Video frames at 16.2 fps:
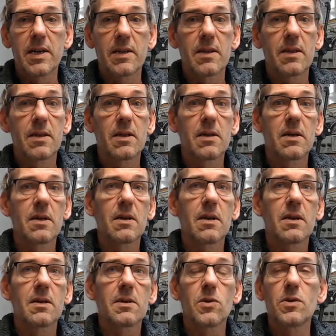äh,
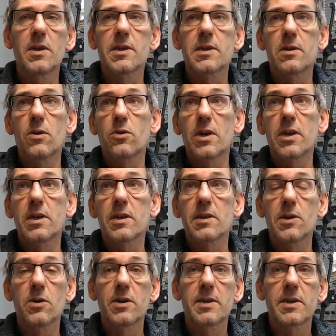gesundes, glückliches
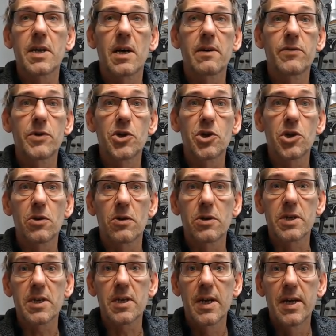neues Jahr wünsche ich euch
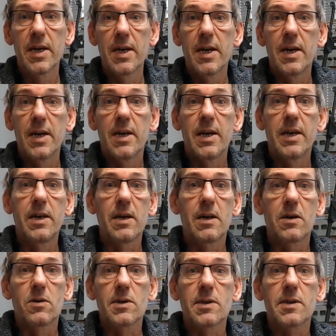hier
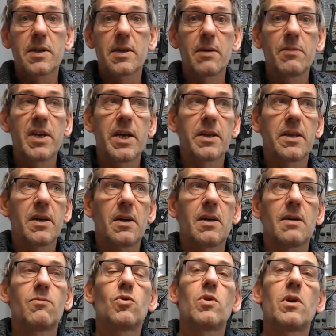aus dem
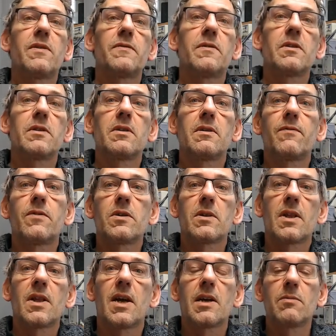Digitallabor von, von
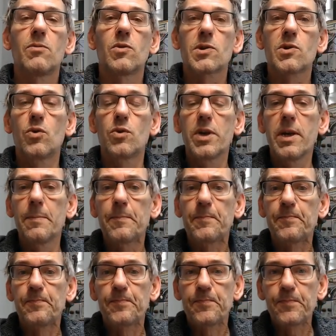Gladen Mosconi.
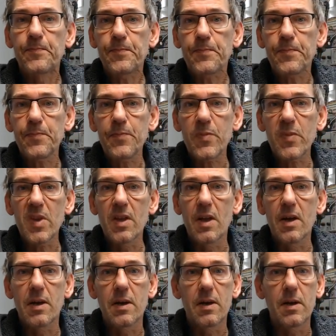
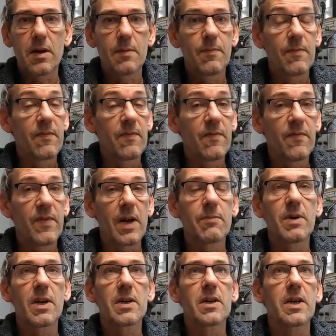Ähm, wir haben
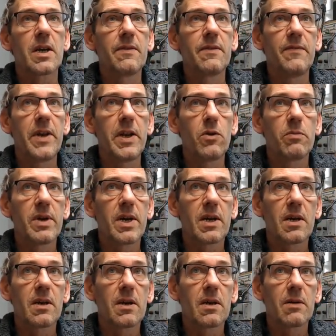lange kein Video mehr
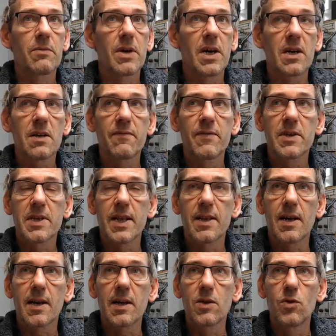gebracht, wir sind
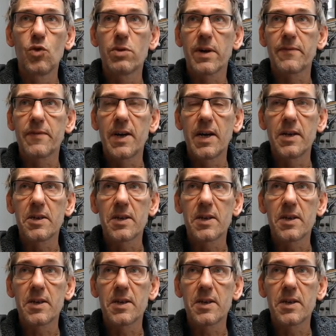lange überfällig